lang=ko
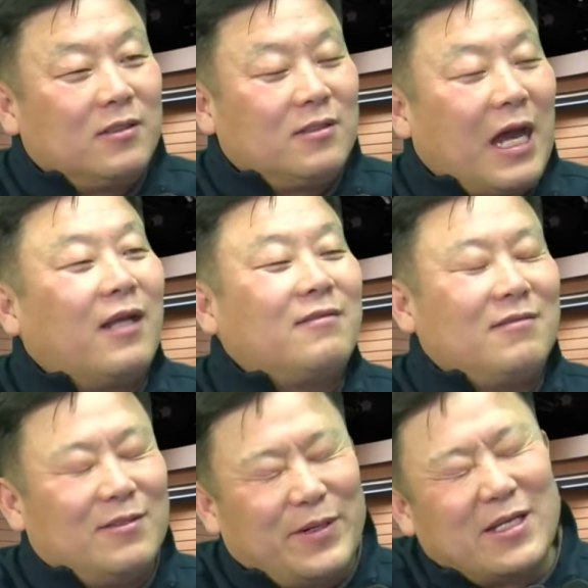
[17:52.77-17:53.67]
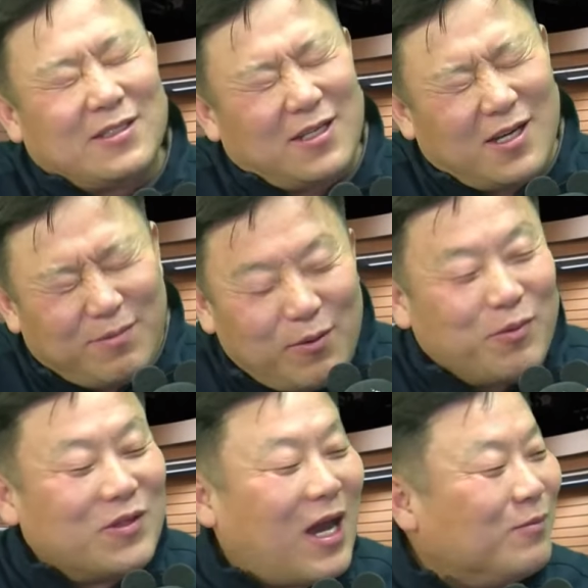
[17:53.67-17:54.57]
나 이번엔 처음으로
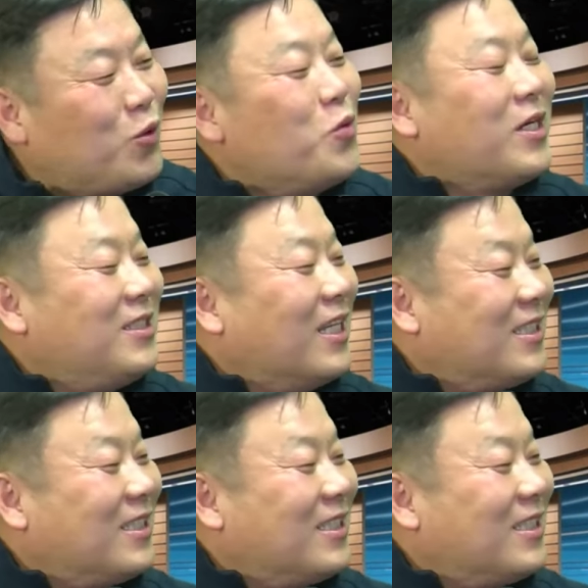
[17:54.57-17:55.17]
민주당 조국혁신당